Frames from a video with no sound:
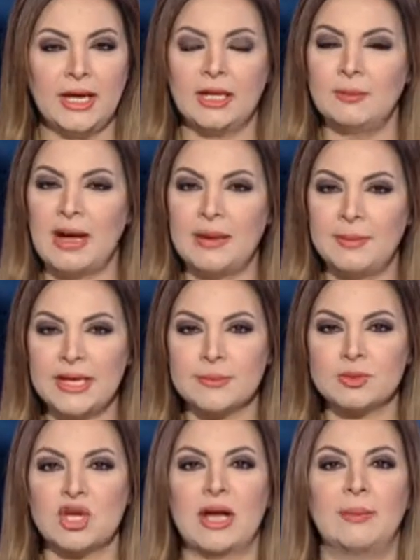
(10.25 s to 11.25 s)
المحميه
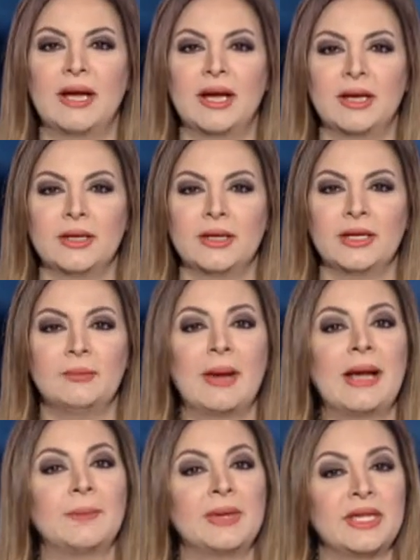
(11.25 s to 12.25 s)
بشعبها
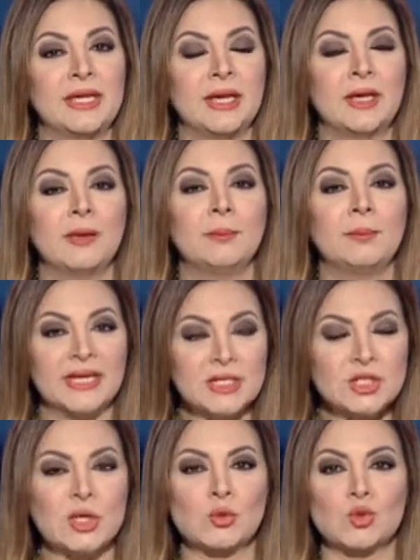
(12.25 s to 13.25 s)
المحميه
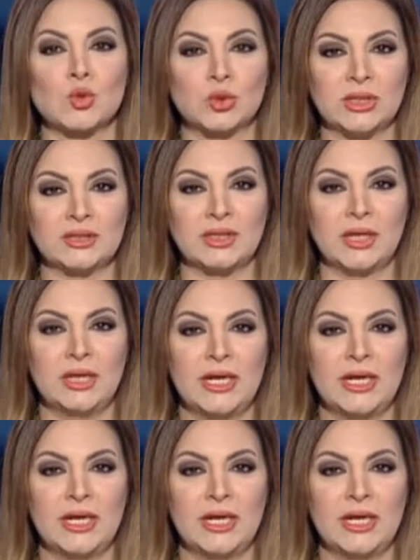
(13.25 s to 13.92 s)
بجيشها وشرطتها